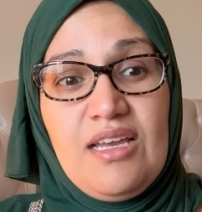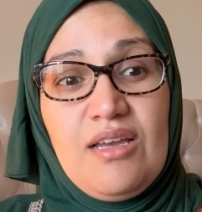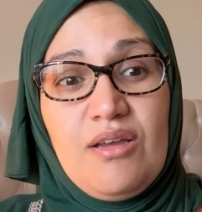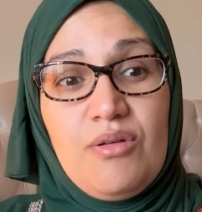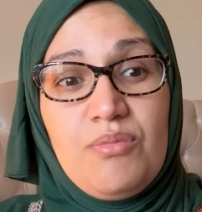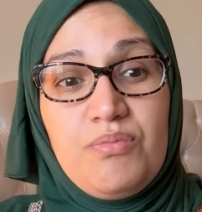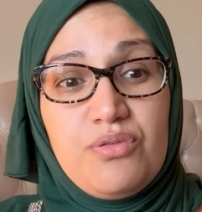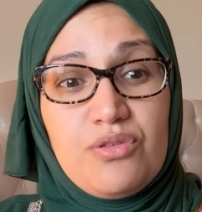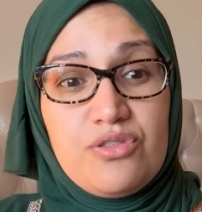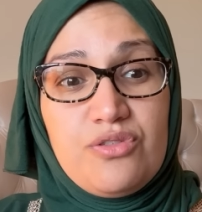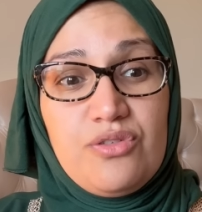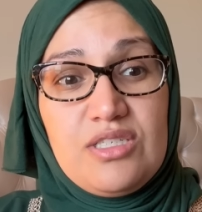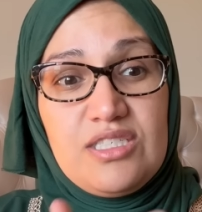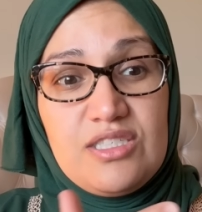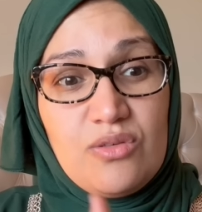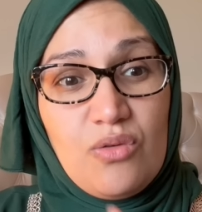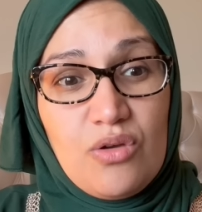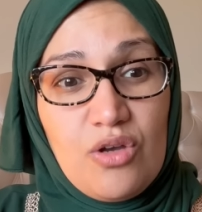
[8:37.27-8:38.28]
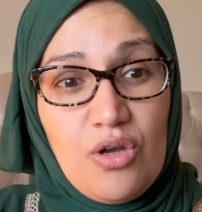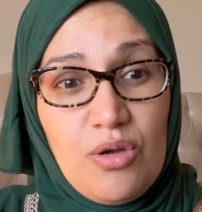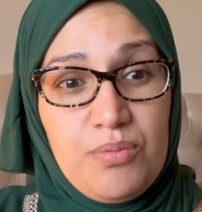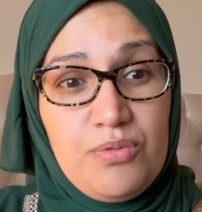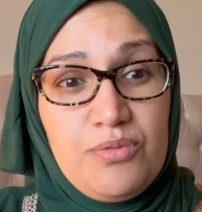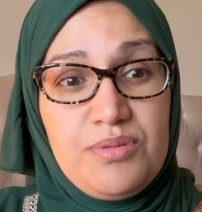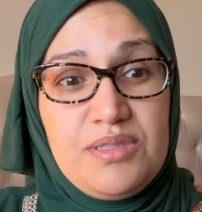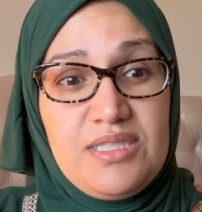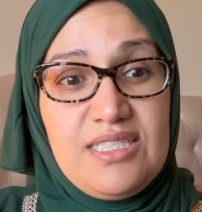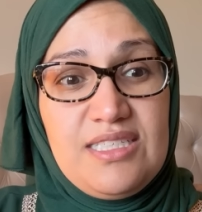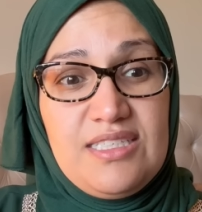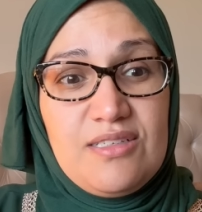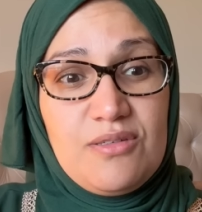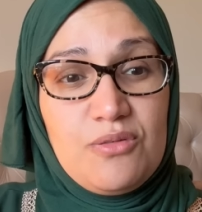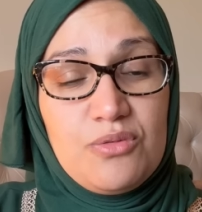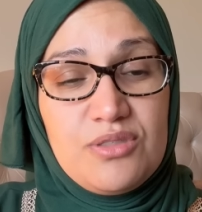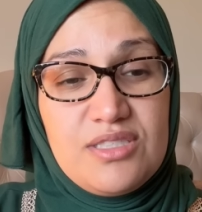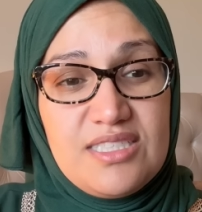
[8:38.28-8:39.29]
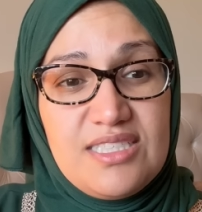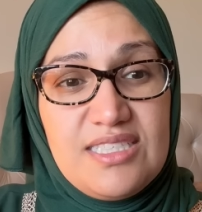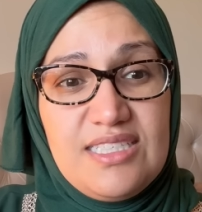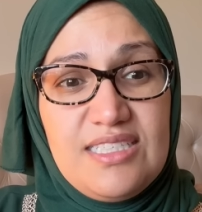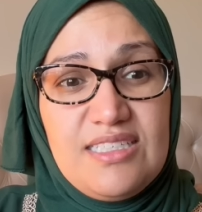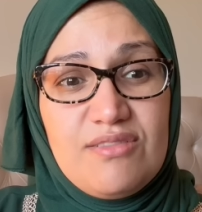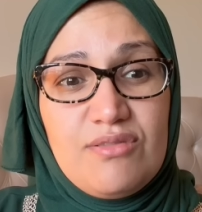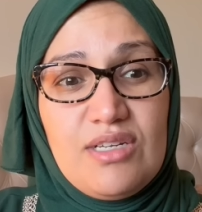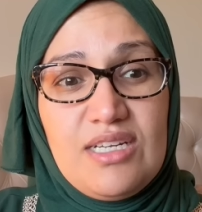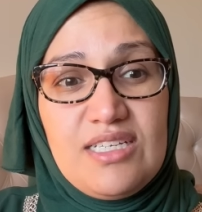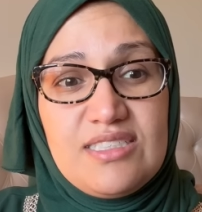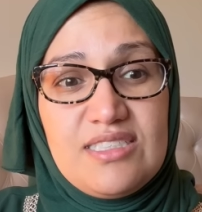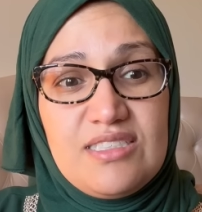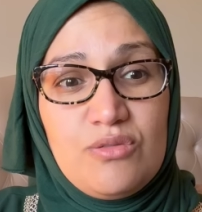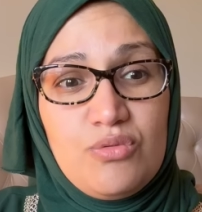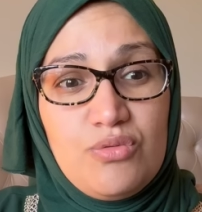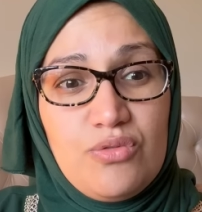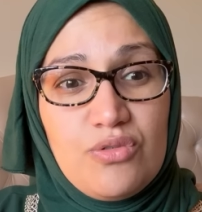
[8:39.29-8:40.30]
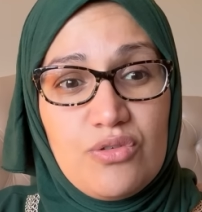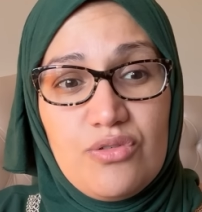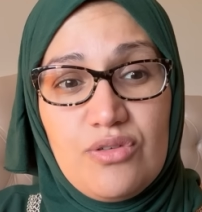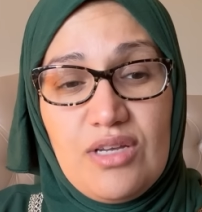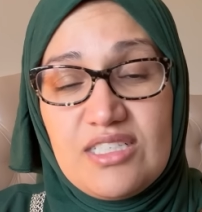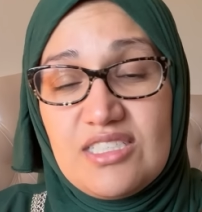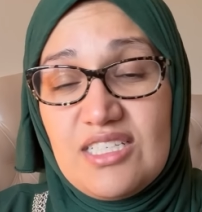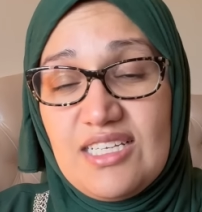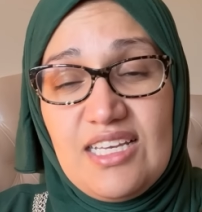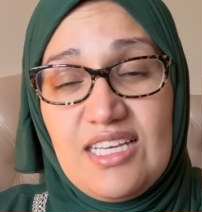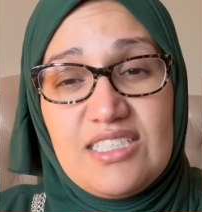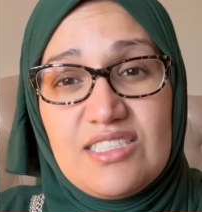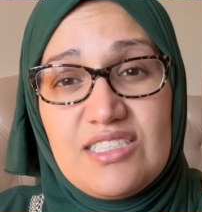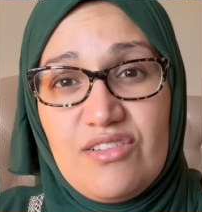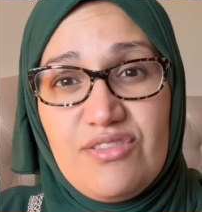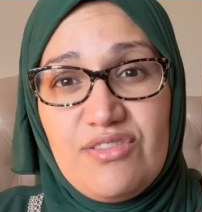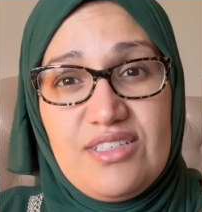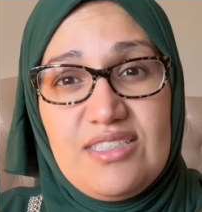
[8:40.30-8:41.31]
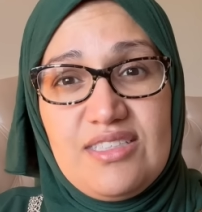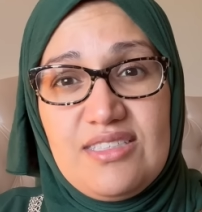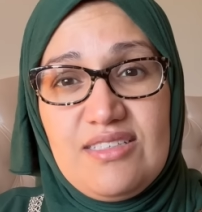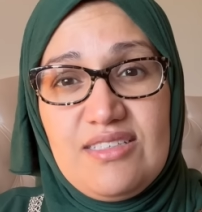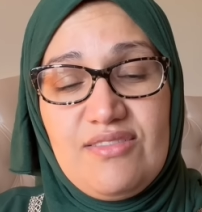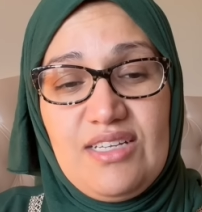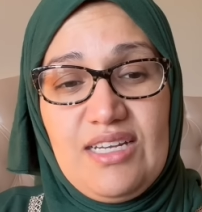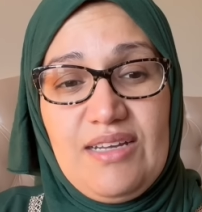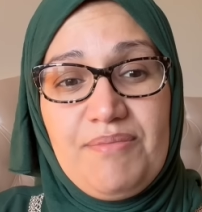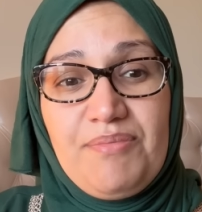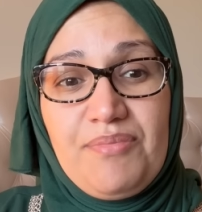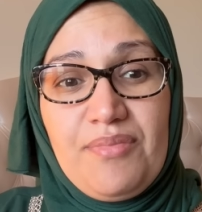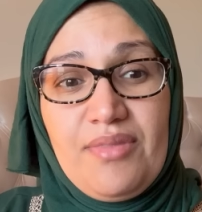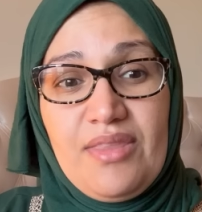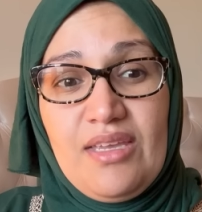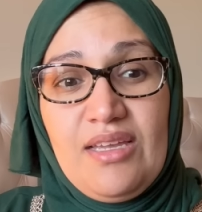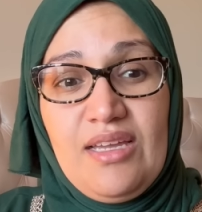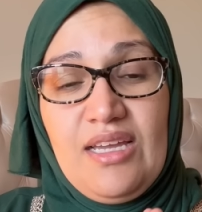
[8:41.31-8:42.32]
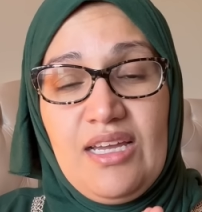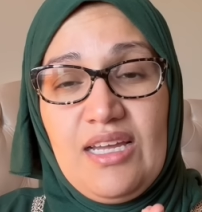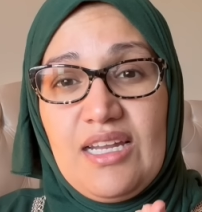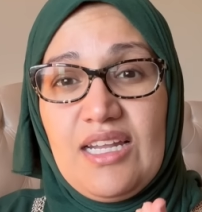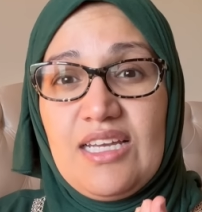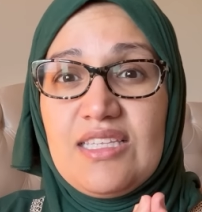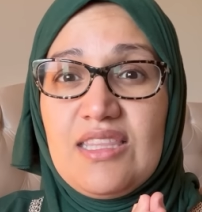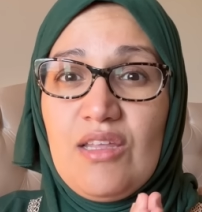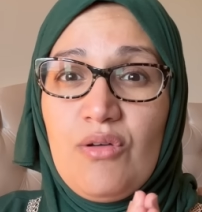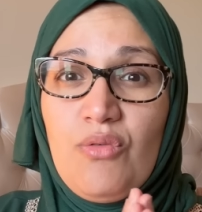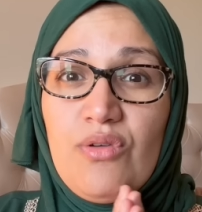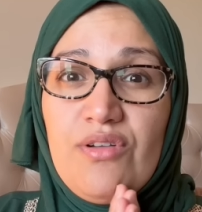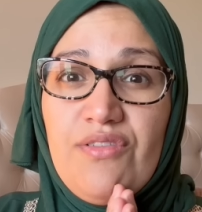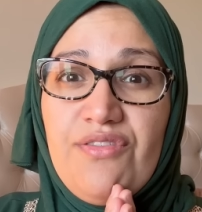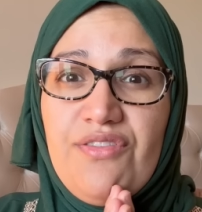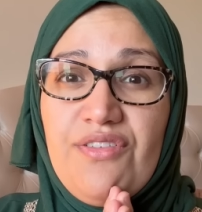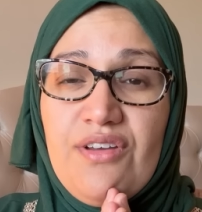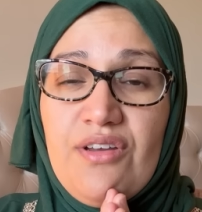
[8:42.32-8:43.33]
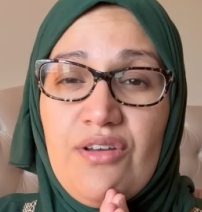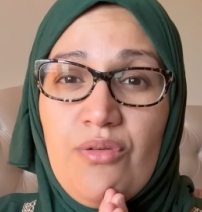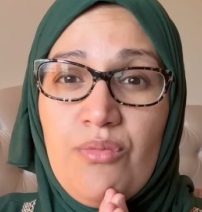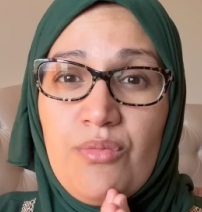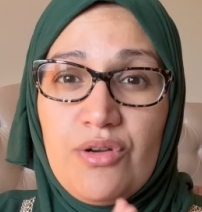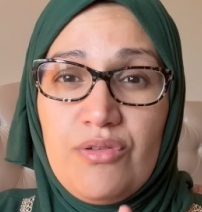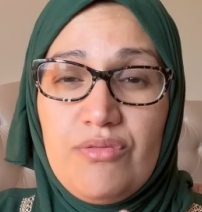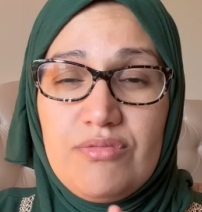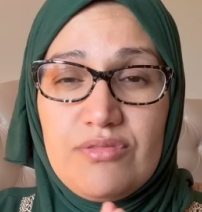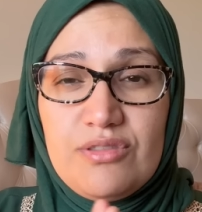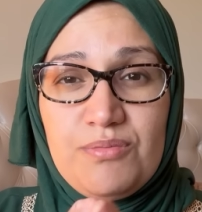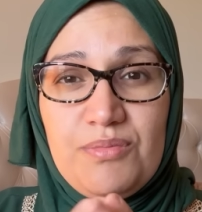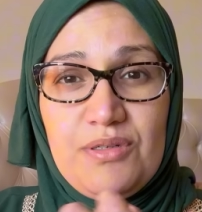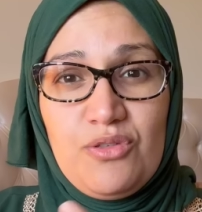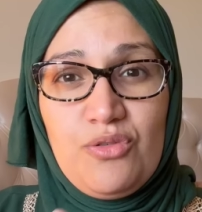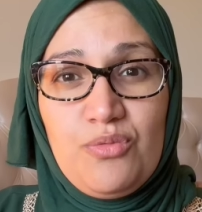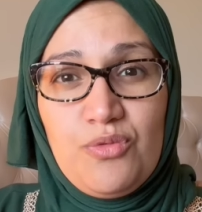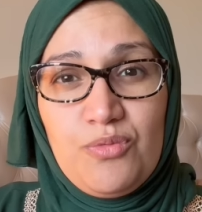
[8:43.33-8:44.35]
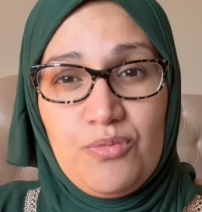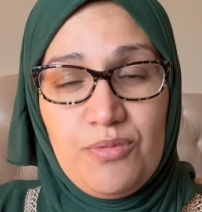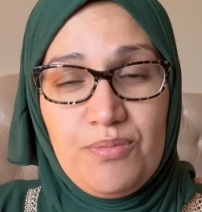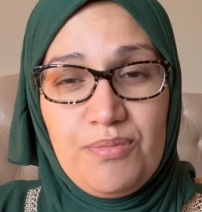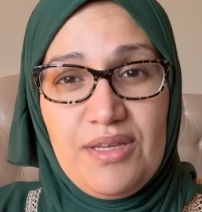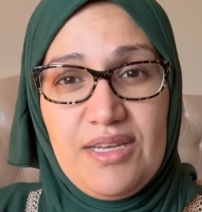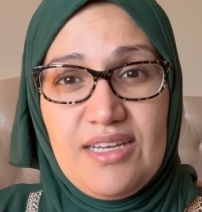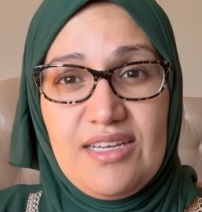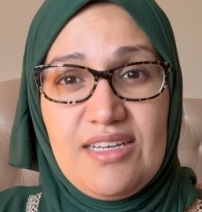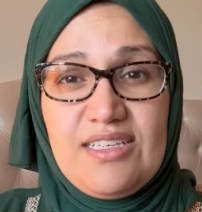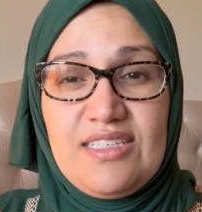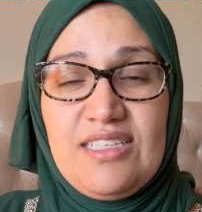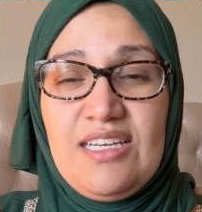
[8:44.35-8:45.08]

euh, pour ceux qui sont encore plus petits aussi, voilà, c'est douloureux à chaque âge en fait. Voilà. Je parle de mon beau-père,